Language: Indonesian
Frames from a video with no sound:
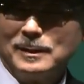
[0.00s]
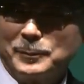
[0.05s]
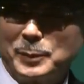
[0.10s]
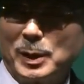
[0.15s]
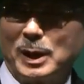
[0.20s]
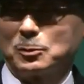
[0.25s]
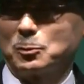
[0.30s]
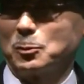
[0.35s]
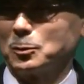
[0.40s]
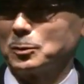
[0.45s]

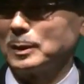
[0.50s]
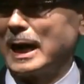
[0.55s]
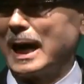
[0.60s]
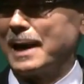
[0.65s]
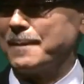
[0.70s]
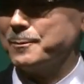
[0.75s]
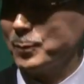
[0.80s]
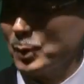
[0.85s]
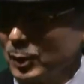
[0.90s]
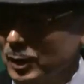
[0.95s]
Ada cara
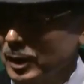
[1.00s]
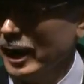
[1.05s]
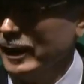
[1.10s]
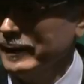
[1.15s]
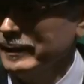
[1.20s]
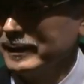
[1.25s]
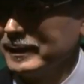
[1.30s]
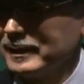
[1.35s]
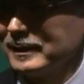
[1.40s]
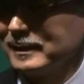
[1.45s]
untuk
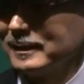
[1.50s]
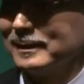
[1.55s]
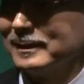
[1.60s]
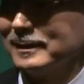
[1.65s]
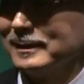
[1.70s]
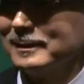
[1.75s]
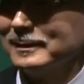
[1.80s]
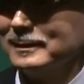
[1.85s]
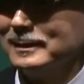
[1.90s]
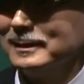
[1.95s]
menghindar
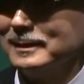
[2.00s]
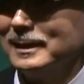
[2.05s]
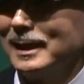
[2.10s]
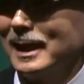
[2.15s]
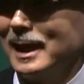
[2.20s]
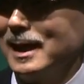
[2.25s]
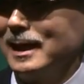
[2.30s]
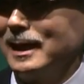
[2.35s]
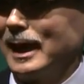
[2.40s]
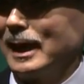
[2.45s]

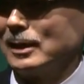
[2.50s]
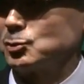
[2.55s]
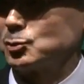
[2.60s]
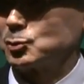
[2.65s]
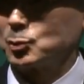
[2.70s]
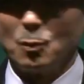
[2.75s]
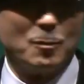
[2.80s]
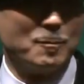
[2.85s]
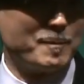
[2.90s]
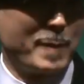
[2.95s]
dari orang
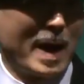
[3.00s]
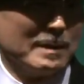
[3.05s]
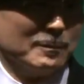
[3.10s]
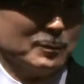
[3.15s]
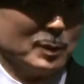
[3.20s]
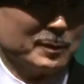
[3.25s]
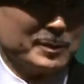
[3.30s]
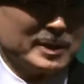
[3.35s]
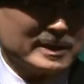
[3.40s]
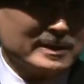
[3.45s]
yang tidak
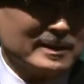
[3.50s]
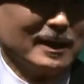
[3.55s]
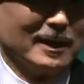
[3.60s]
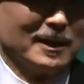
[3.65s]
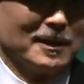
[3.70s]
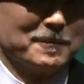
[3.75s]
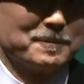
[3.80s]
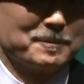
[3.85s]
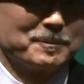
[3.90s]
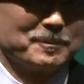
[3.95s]
masuk akal
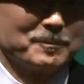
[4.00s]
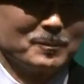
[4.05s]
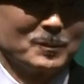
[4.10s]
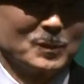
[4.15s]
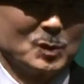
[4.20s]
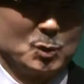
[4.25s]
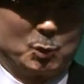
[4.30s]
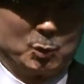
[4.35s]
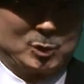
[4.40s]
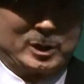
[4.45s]
tersebut.
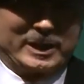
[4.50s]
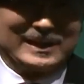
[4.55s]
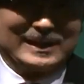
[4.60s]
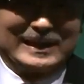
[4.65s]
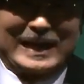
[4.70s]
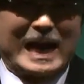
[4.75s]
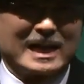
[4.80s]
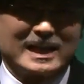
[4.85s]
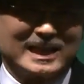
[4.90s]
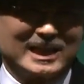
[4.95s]
Jangan
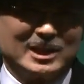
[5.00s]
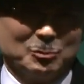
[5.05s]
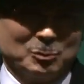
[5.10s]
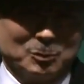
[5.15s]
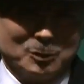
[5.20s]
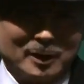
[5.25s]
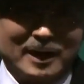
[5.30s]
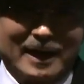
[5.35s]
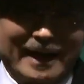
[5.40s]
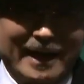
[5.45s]
biarkan downline
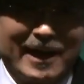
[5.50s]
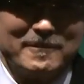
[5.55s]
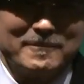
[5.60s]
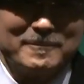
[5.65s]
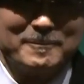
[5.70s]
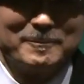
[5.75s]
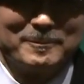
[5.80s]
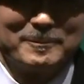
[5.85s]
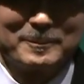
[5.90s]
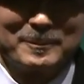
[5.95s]
Anda
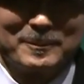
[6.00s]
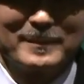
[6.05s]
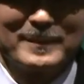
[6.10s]
berkembang.